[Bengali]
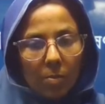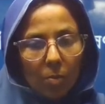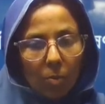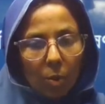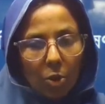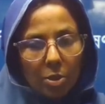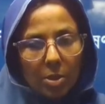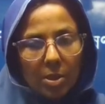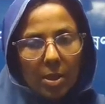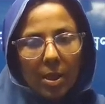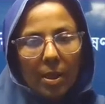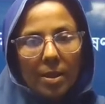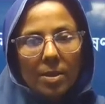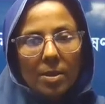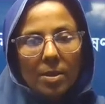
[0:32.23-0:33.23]
মন দিয়ে
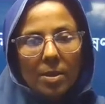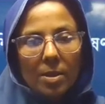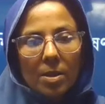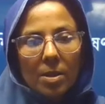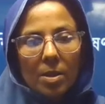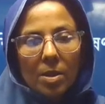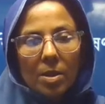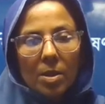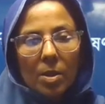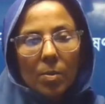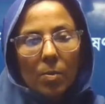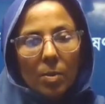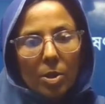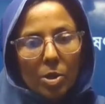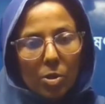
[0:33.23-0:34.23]

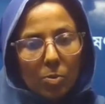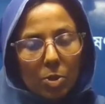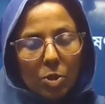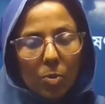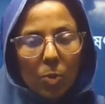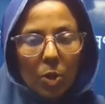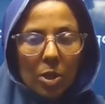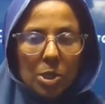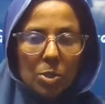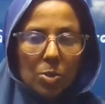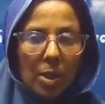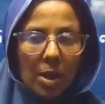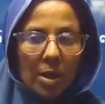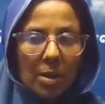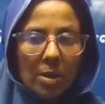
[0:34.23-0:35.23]
নিয়মিত
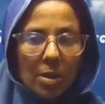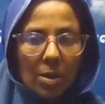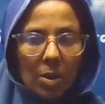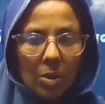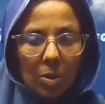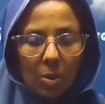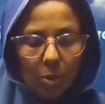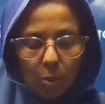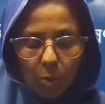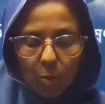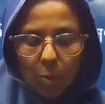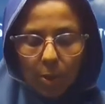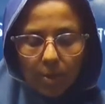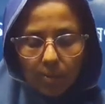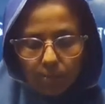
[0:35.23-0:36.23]
পড়াশোনা
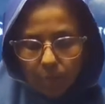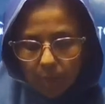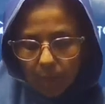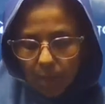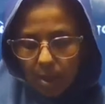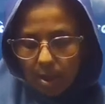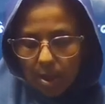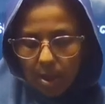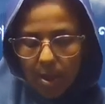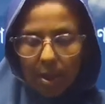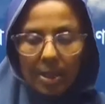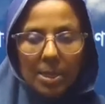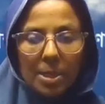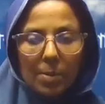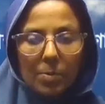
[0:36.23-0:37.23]
করবে
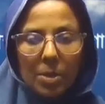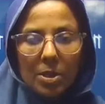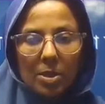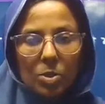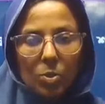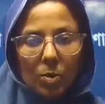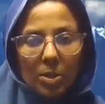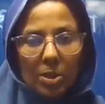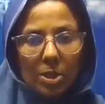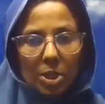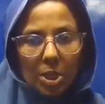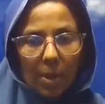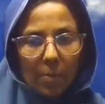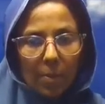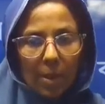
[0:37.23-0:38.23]
আজ আমি তোমাদের
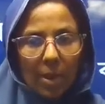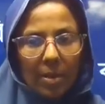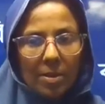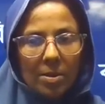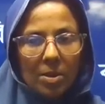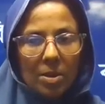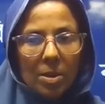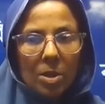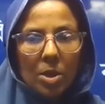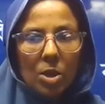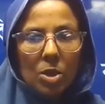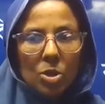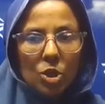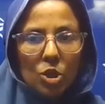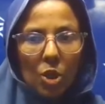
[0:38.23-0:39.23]
সামনে
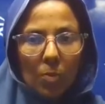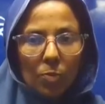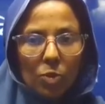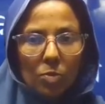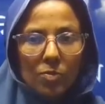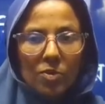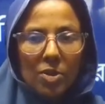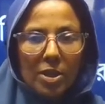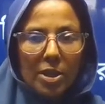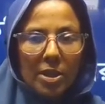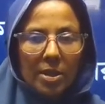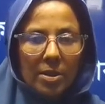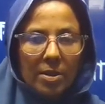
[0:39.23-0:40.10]
সপ্তম শ্রেণীর